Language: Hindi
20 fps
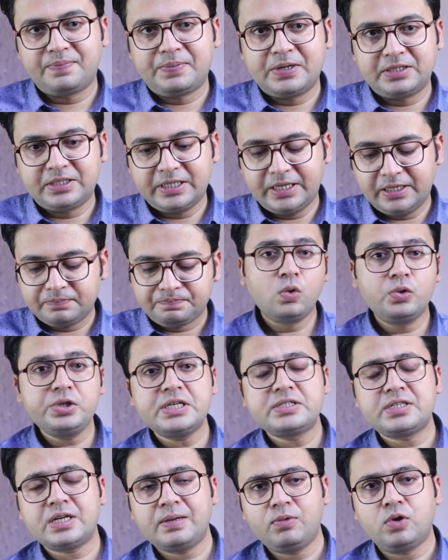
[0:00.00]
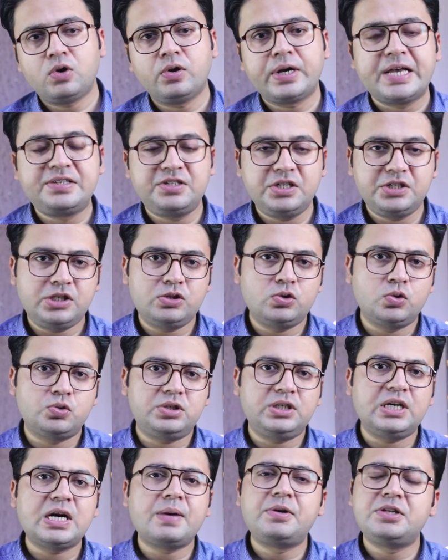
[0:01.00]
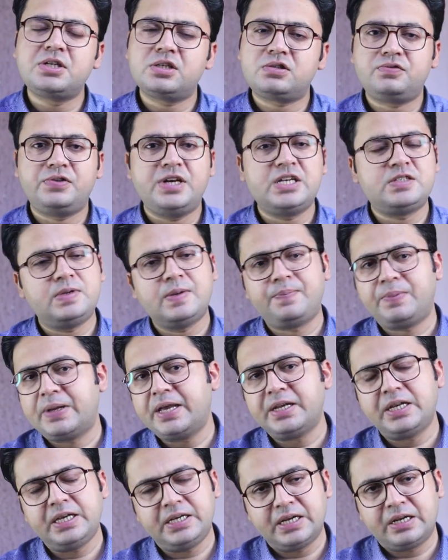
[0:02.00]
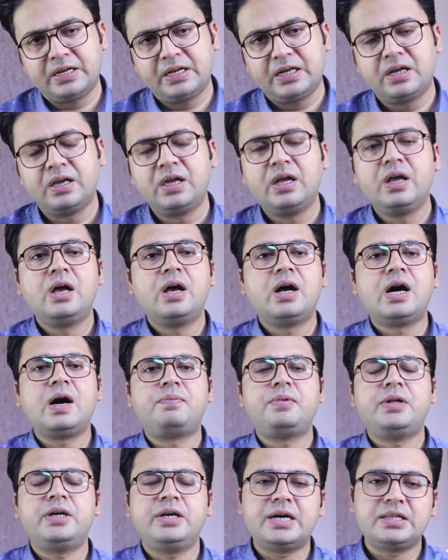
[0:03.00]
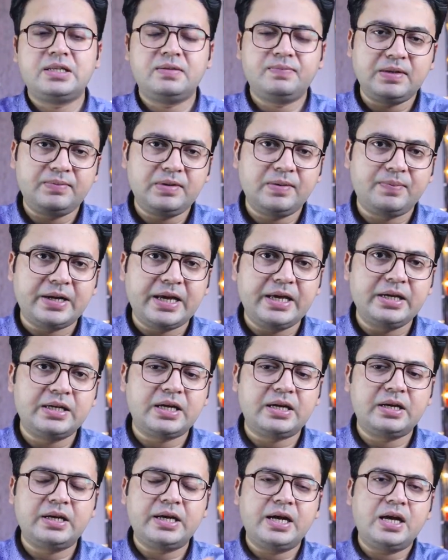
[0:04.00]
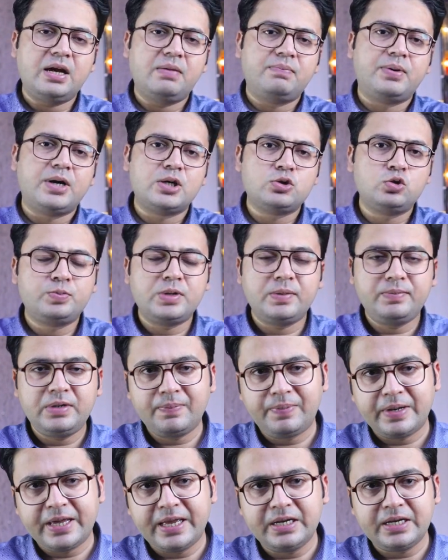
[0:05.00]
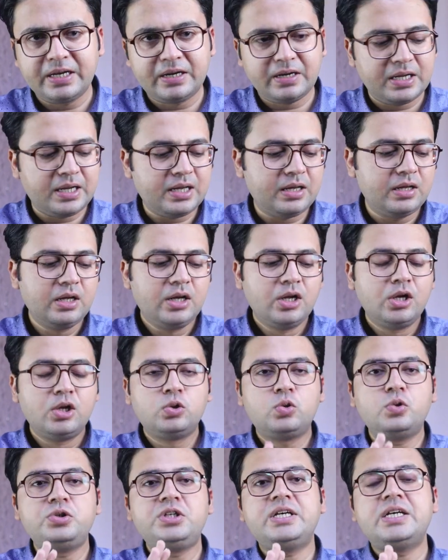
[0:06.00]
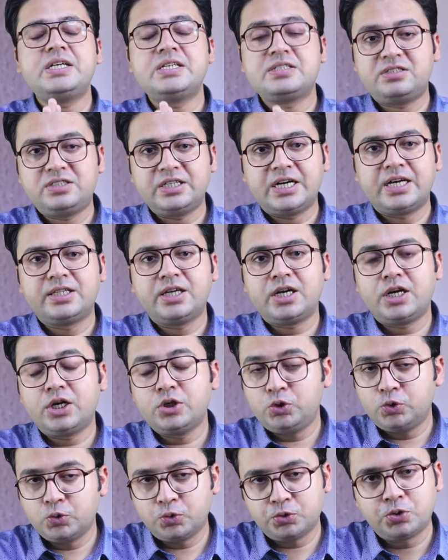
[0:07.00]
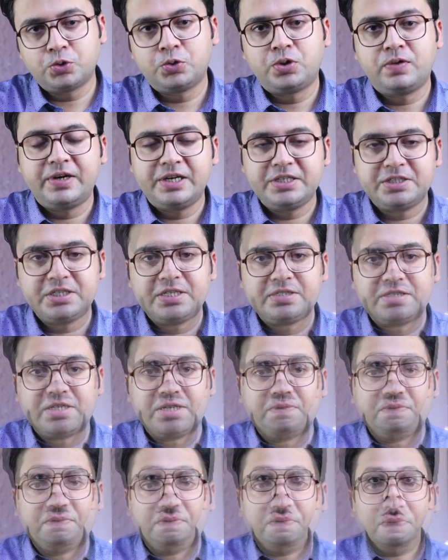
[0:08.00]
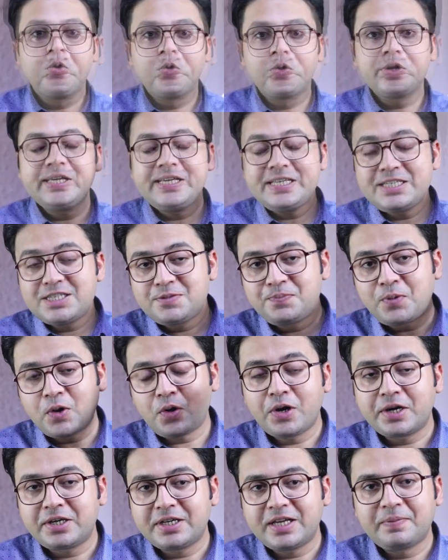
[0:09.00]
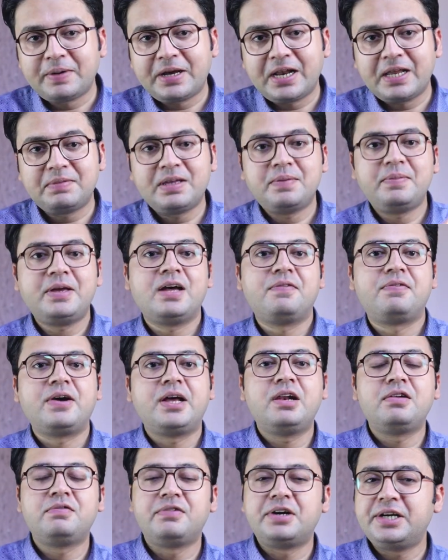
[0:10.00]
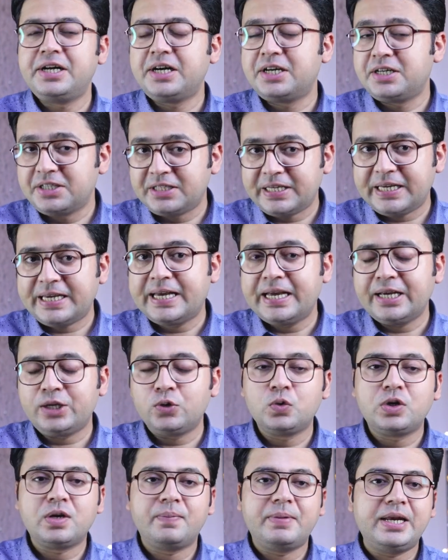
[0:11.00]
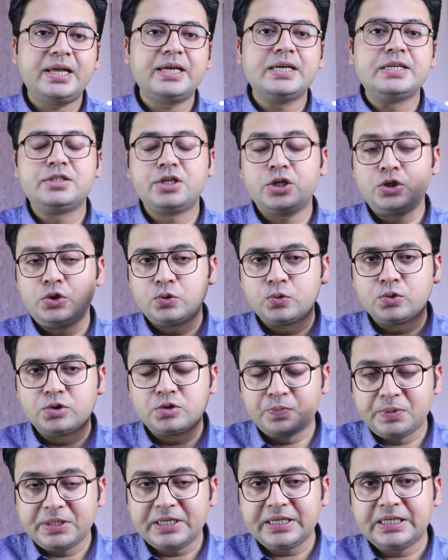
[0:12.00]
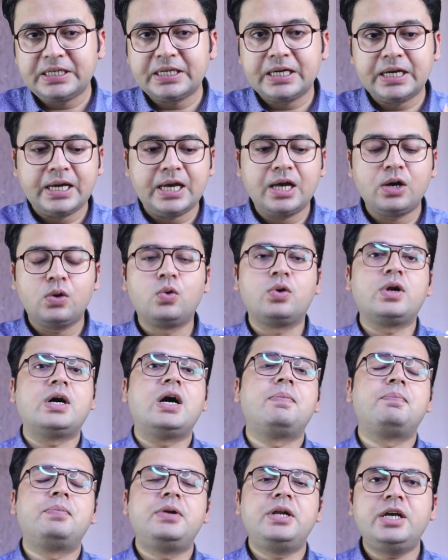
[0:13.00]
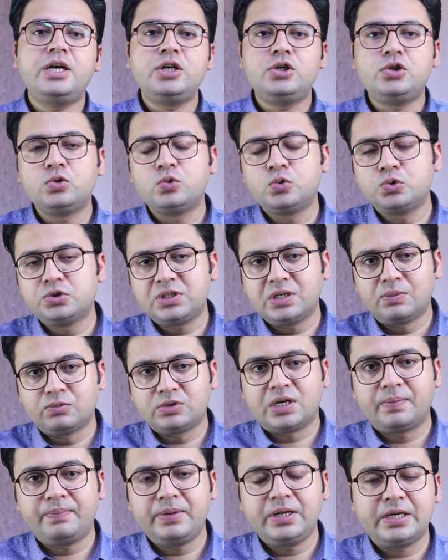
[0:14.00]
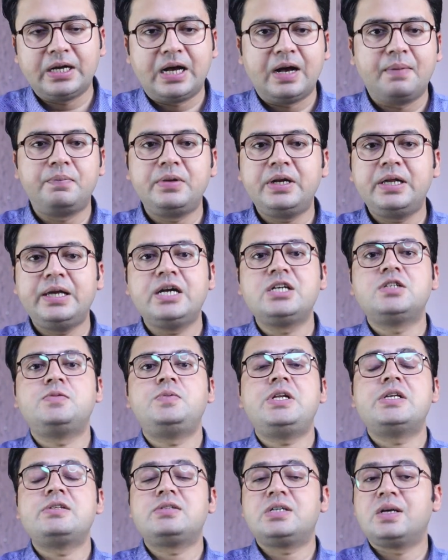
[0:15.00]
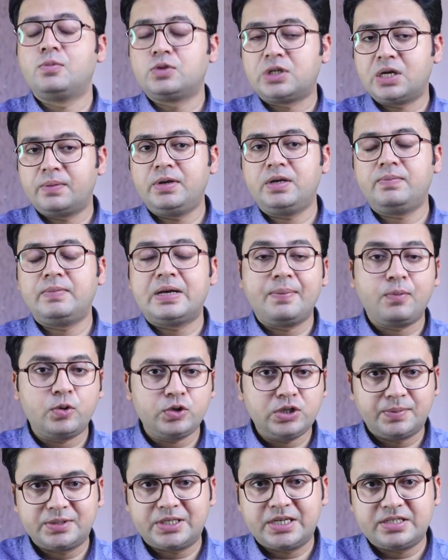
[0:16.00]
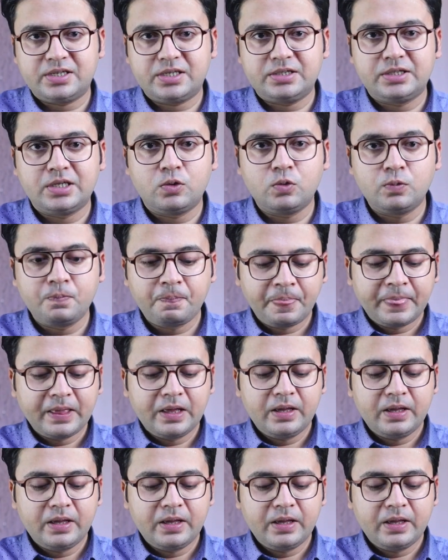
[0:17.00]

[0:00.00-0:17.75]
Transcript: का पड़ता है और ये सन ब्लॉक ऐसी चीज़ होती है आपने जस्ट फेस पे अप्लाई नहीं करना आपने गर्दन पे भी अप्लाई करना है बाजू पे भी अप्लाई करना है तो ये ज़्यादा यूज़ होने वाली चीज़ है और इस प्रोडक्ट के बारे में मेरा फाइनल वर्डिक्ट ये है क्योंकि मैंने इसे यूज़ भी किया है और अपने यूज़ के मुताबिक अपने एक्सपीरियंस के मुताबिक मैं आपको ये बता सकता हूँ